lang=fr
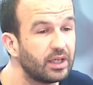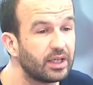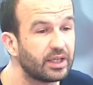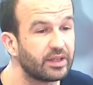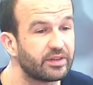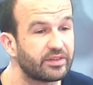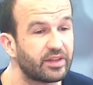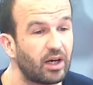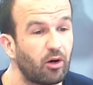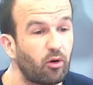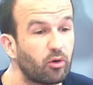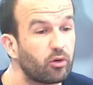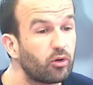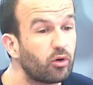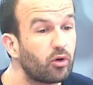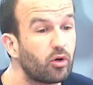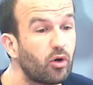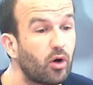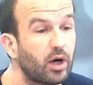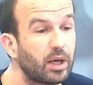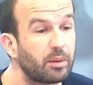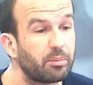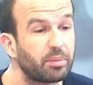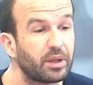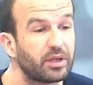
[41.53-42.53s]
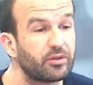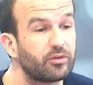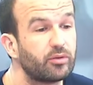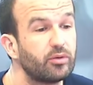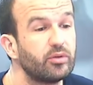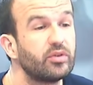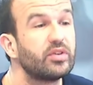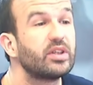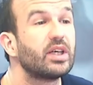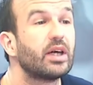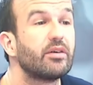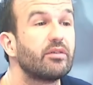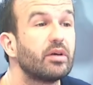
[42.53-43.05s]
Et ça, on ne l'aurait pas
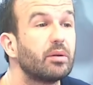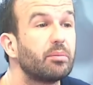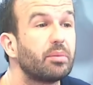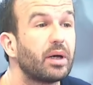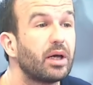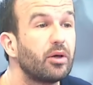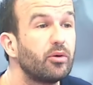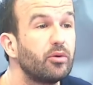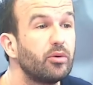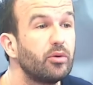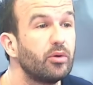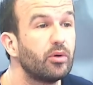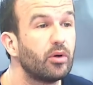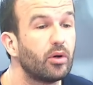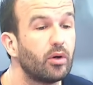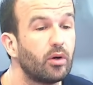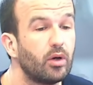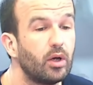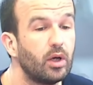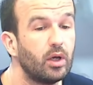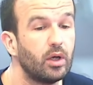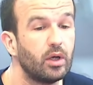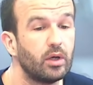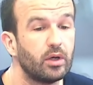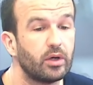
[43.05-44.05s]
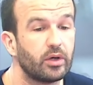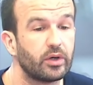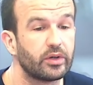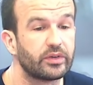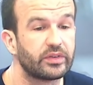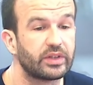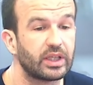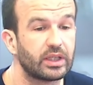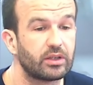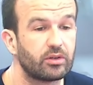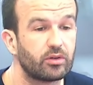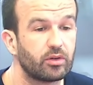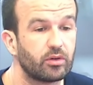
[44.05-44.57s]
su s'il n'y avait pas eu euh, euh,
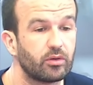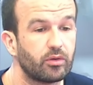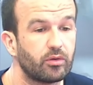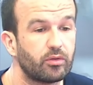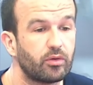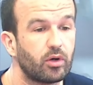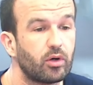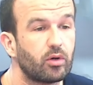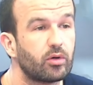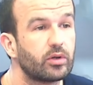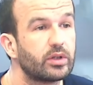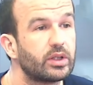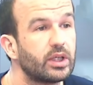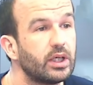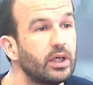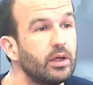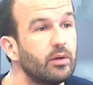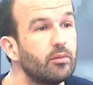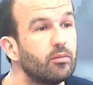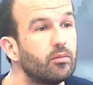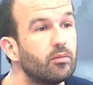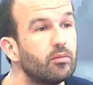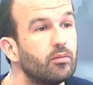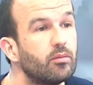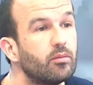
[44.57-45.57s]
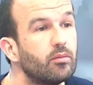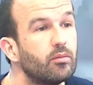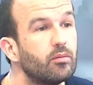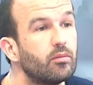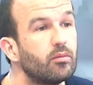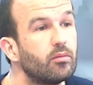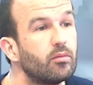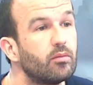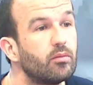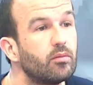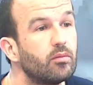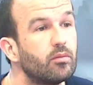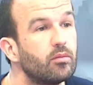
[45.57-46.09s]
cette pas seulement volonté. Inconnu, c'est
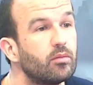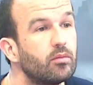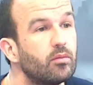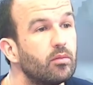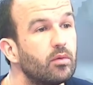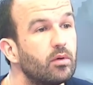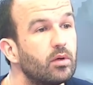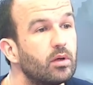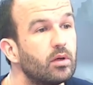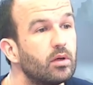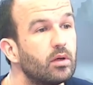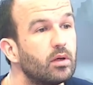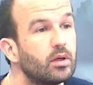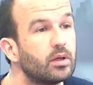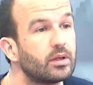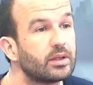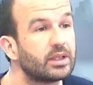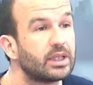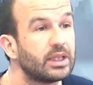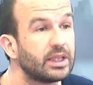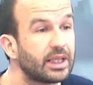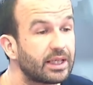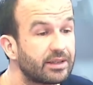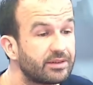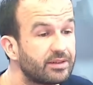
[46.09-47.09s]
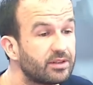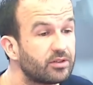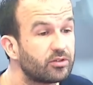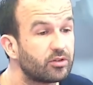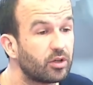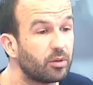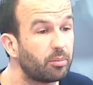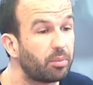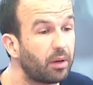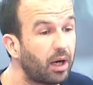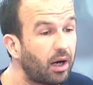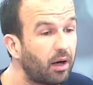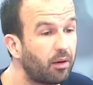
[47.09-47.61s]
un indicateur qui n'existe pas en
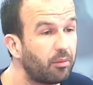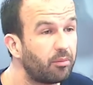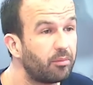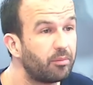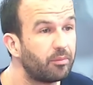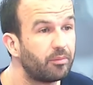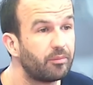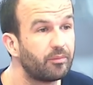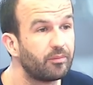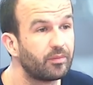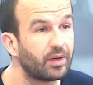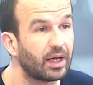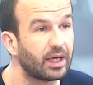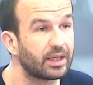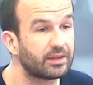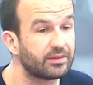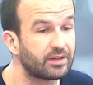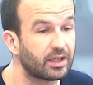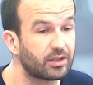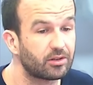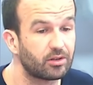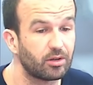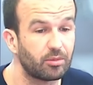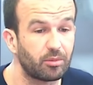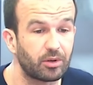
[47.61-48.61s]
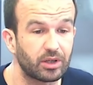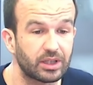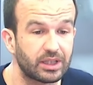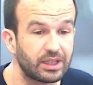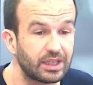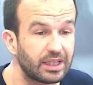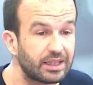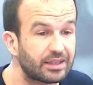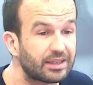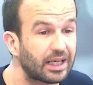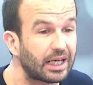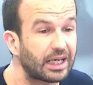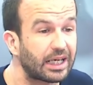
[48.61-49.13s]
l'état actuel des choses. Exactement,
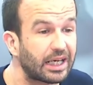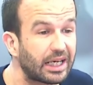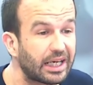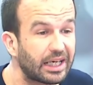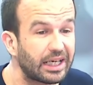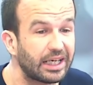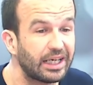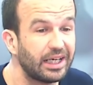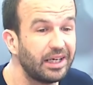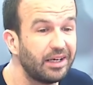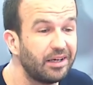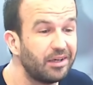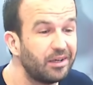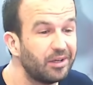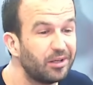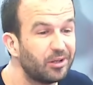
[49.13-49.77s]
qui est à créer.